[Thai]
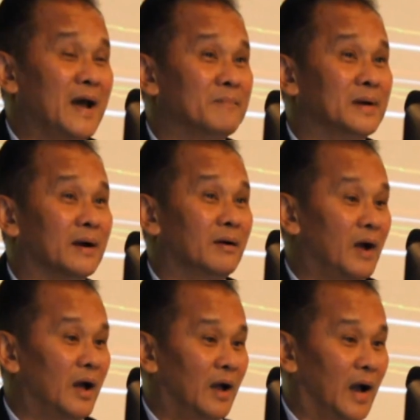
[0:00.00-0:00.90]
ในตลาด
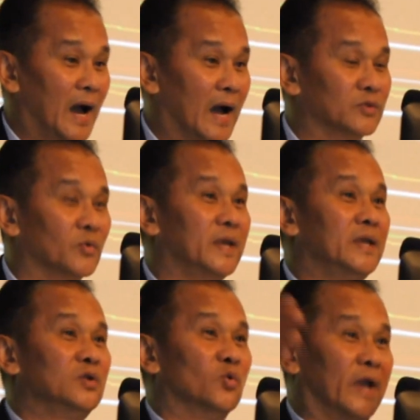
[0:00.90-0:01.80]
หุ้น ด้วยเค
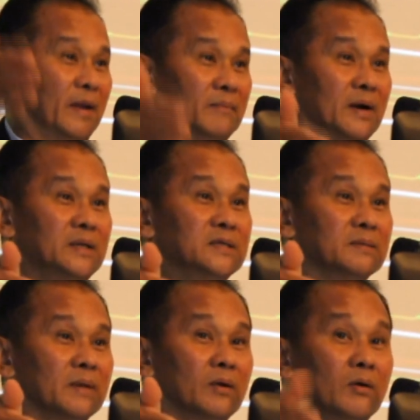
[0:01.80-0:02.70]
ล็ดวิชาหาหุ้
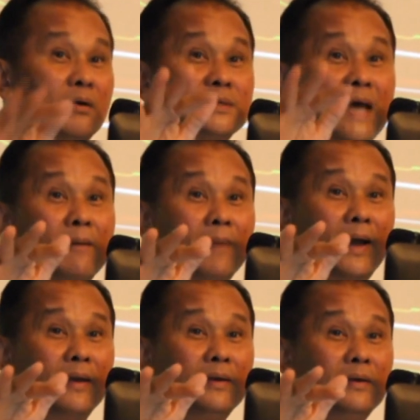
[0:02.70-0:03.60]
นแบบเข้มข้น
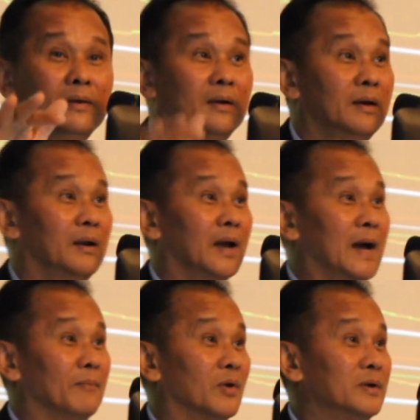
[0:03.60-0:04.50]
เจาะ
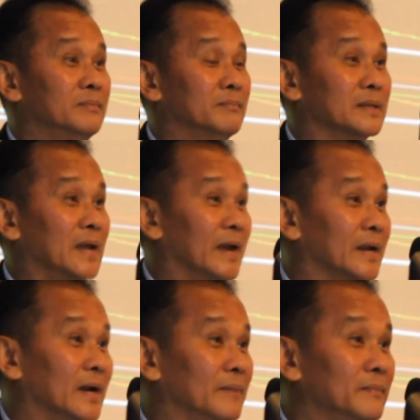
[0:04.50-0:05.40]
ลึกทั้งพื้นฐา
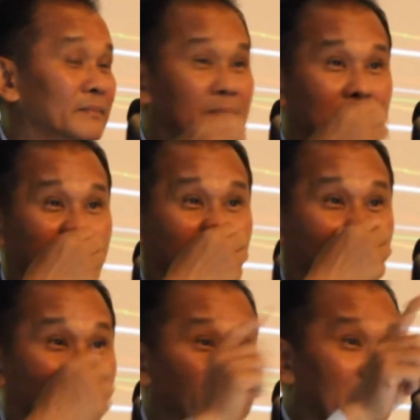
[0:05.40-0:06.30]
นและทางเทคนิค
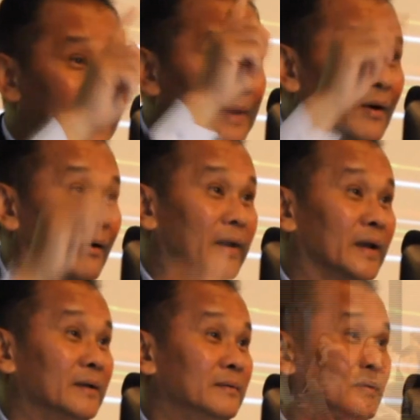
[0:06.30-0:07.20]
สอนเคล็ดวิ